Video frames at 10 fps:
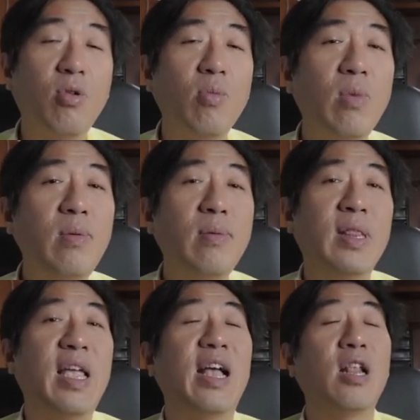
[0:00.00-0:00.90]
คือคนไม่มี
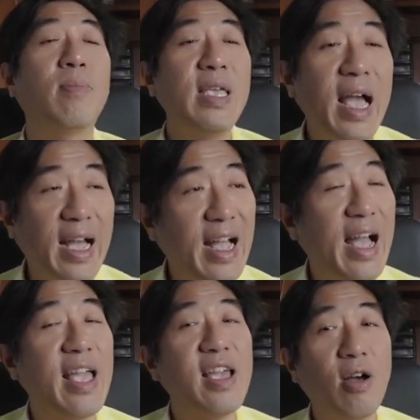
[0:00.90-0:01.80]
ปัญหาเราไม่อยาก
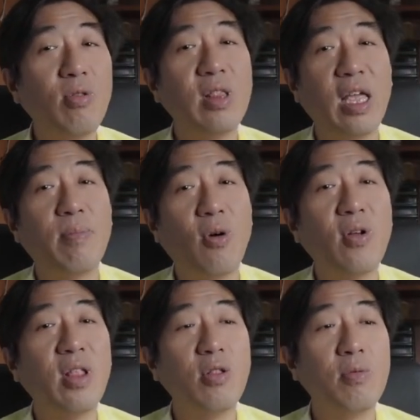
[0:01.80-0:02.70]
ขายให้เขาด้วยนะเพ
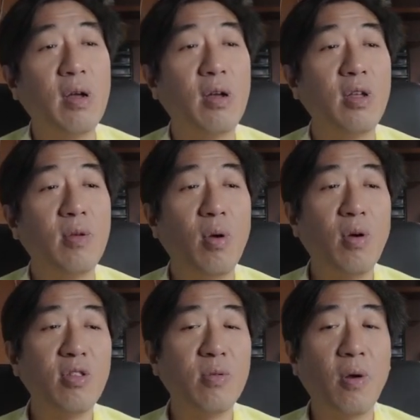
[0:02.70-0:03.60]
ราะอะไรรู้ป่ะเพ
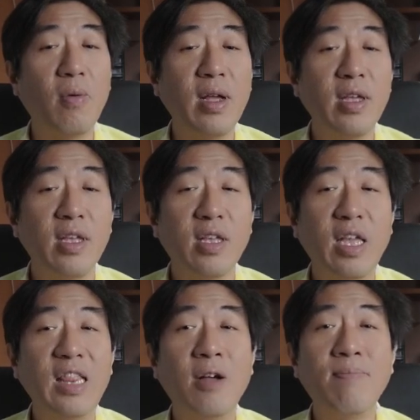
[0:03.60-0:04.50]
ราะเขาจะบอกว่า
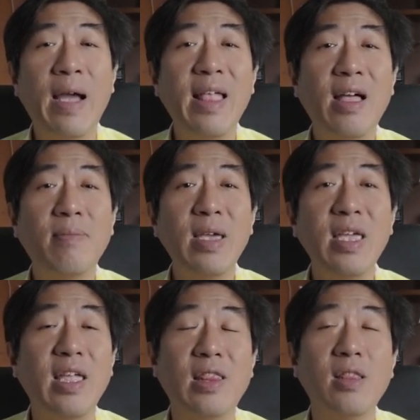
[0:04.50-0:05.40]
กินเข้าไปแล้วไม่
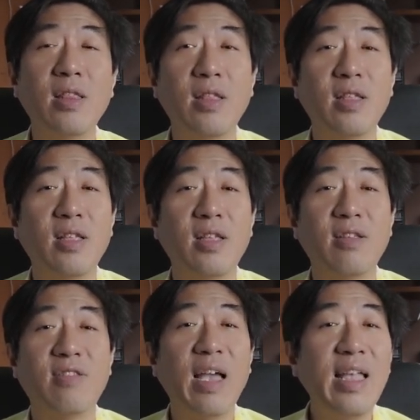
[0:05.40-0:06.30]
เห็น
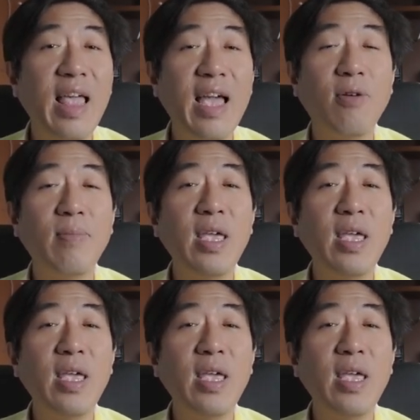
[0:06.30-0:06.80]
ใช้แล้